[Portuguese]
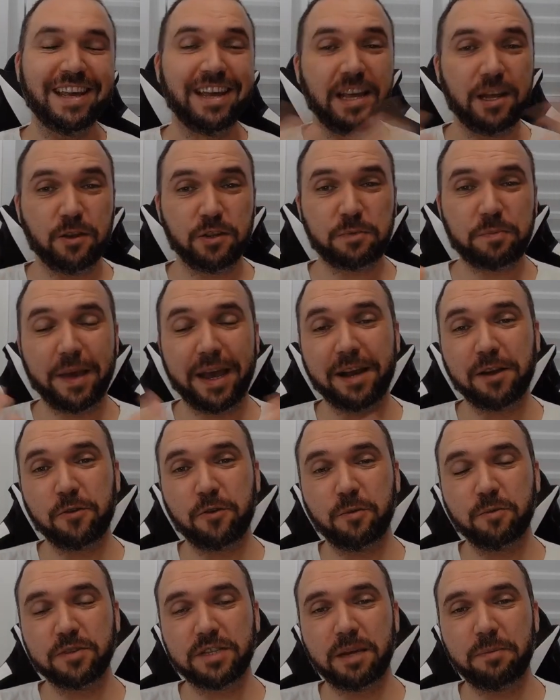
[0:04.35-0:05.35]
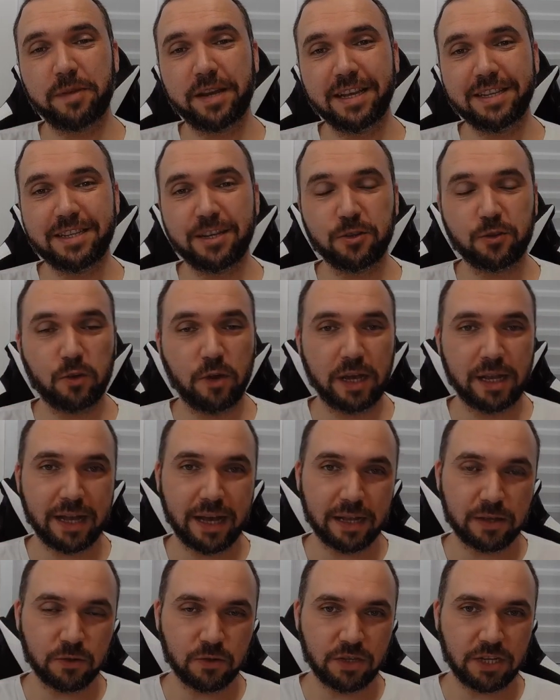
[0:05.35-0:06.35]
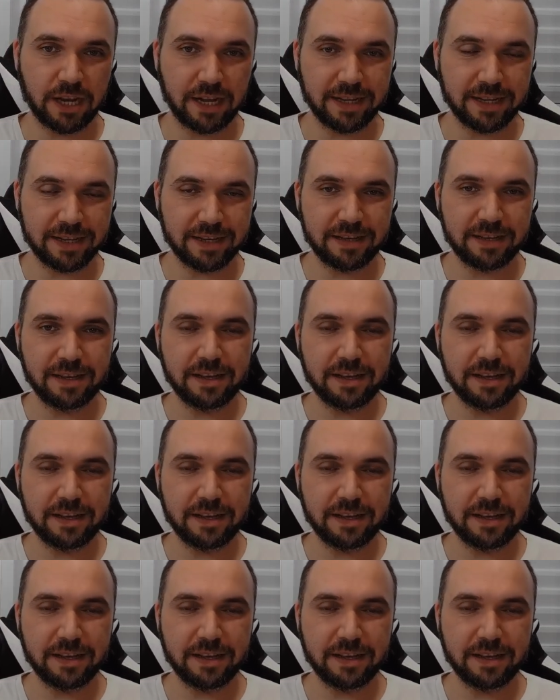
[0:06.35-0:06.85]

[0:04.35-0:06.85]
Eu espero, como sempre, que sim. Eu sou Renato Tchalian,